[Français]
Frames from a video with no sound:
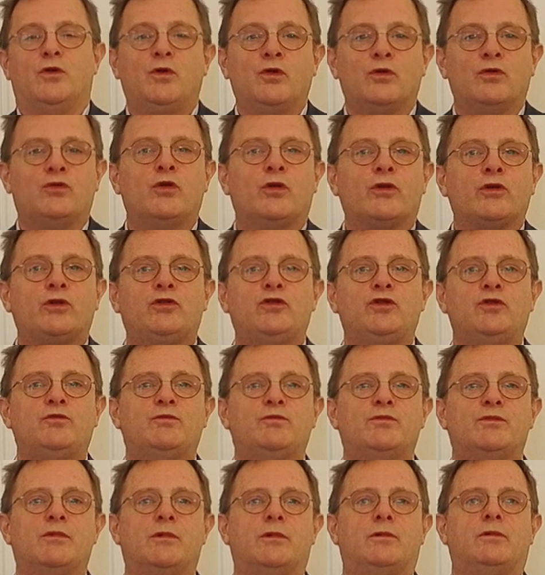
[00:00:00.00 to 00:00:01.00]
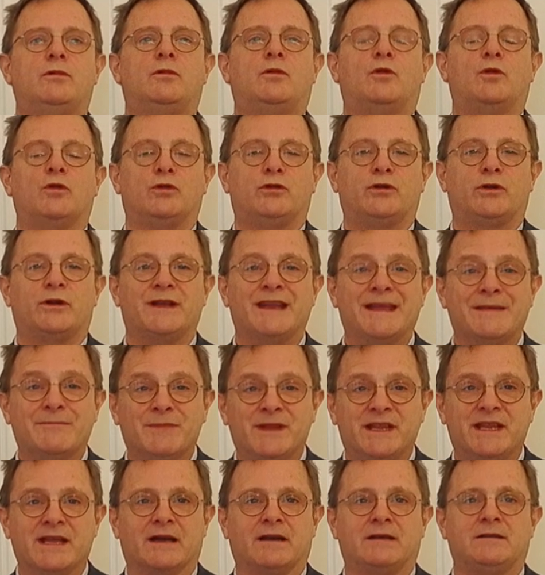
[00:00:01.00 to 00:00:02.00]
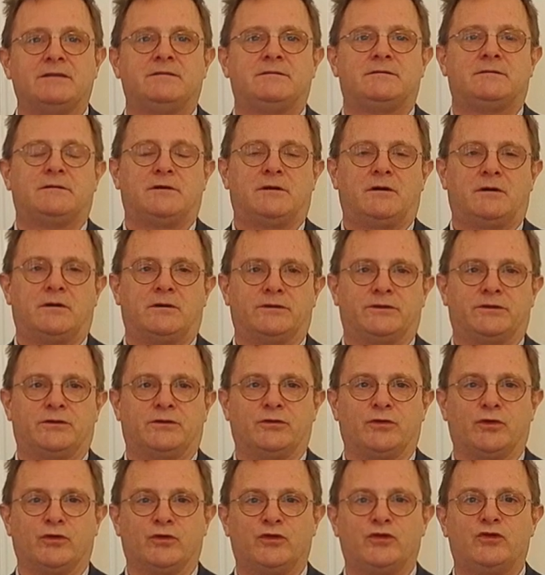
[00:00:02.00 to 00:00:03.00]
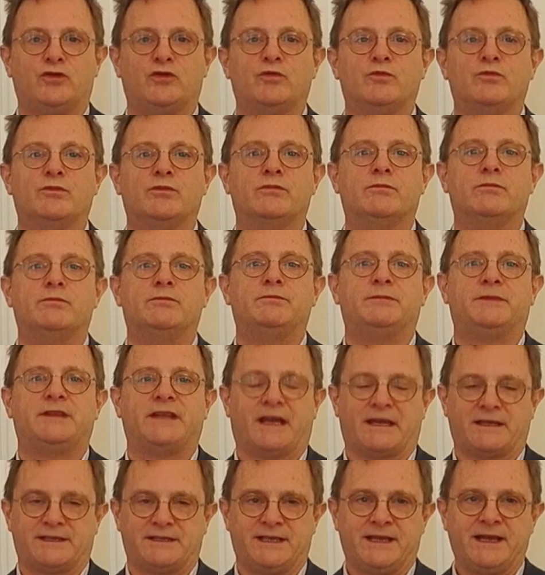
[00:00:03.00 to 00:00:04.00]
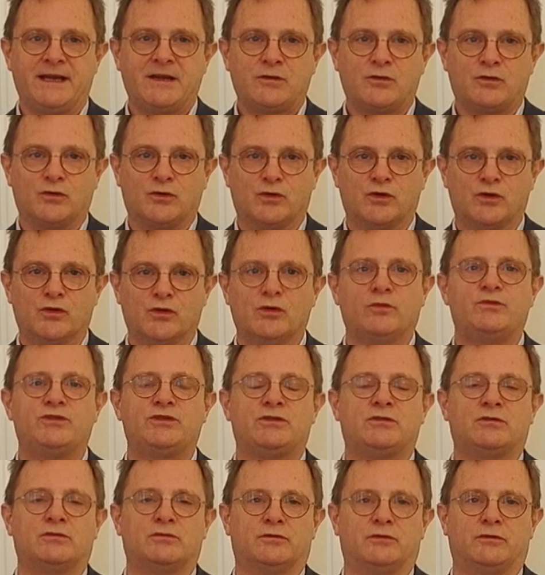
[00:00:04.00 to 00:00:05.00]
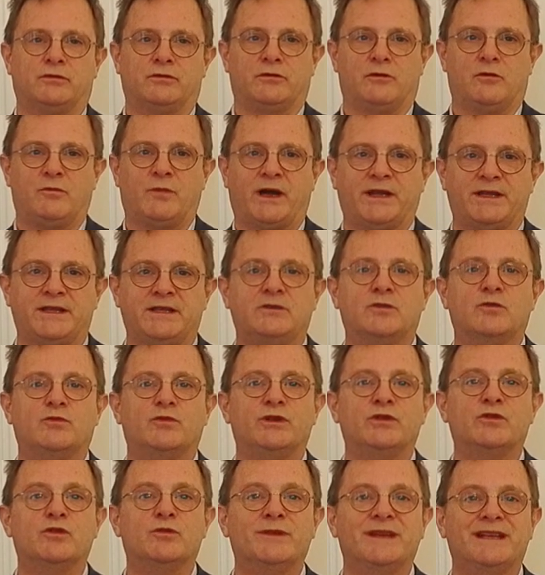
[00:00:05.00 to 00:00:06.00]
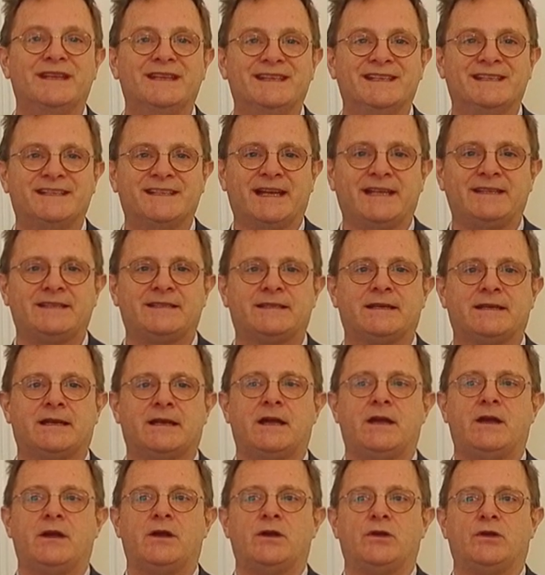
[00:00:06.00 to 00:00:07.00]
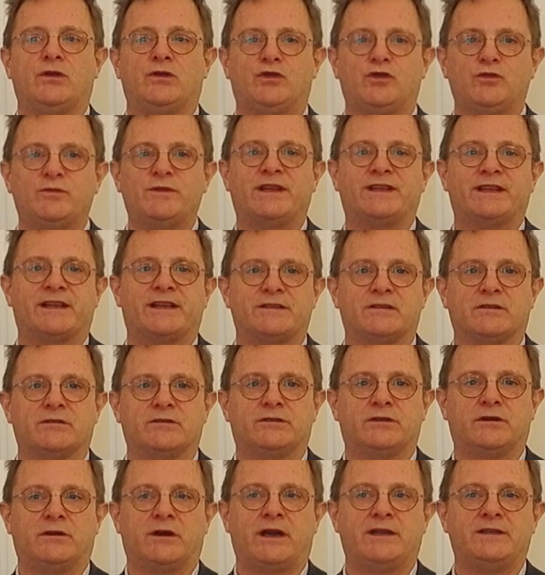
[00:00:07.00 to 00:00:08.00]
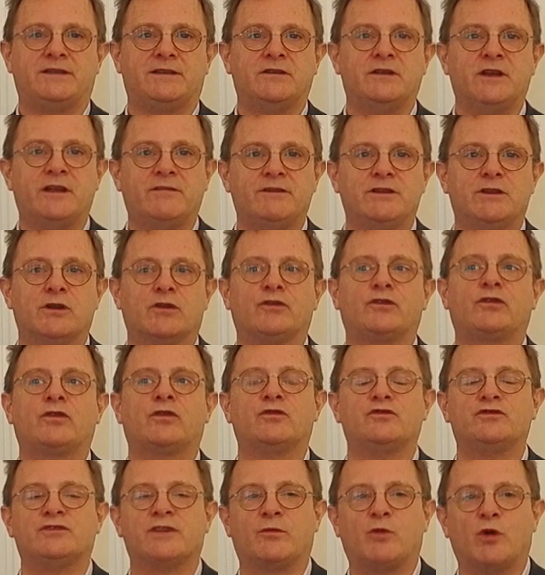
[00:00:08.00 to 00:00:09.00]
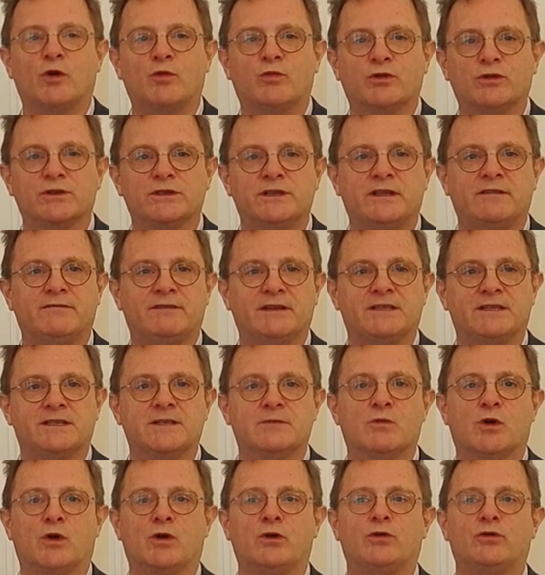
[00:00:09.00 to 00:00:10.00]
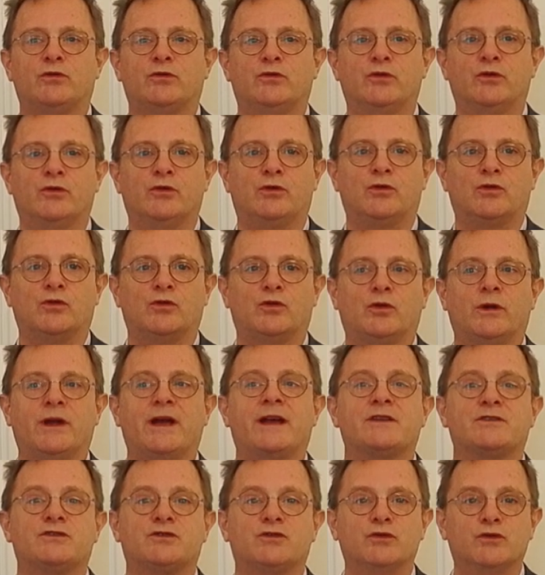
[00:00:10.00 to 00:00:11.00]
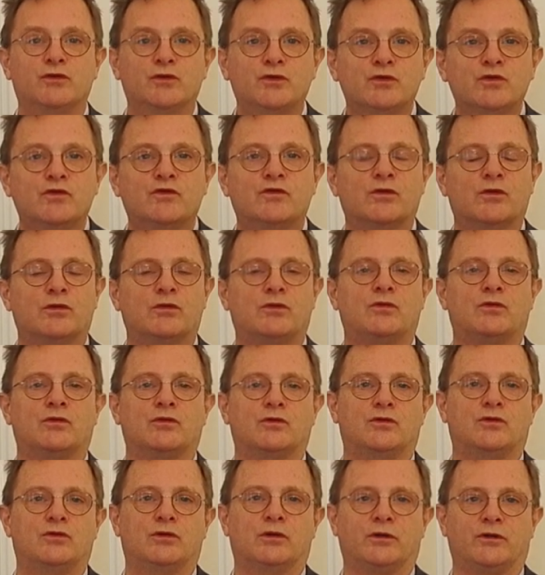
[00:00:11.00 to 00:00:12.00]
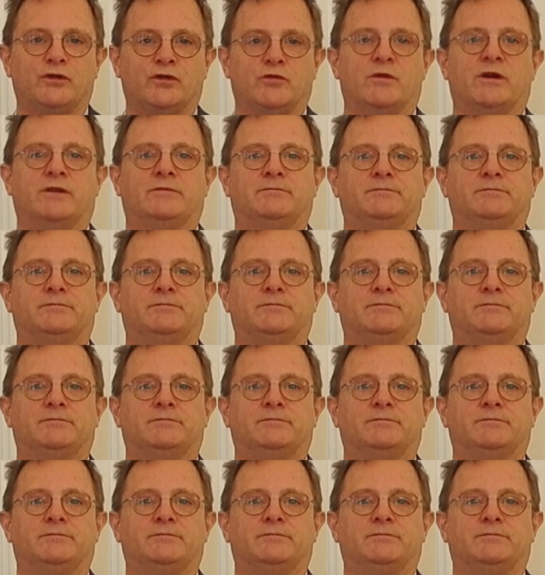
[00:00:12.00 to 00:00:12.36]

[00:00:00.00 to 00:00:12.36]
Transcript: concours Cube, on le connaît bien en tant que Cube tertiaire concours, puisqu'on le pratique depuis 2017. Cube Data Center a été une évidence quand on nous a proposé effectivement de concourir à ce nouveau concours Cube.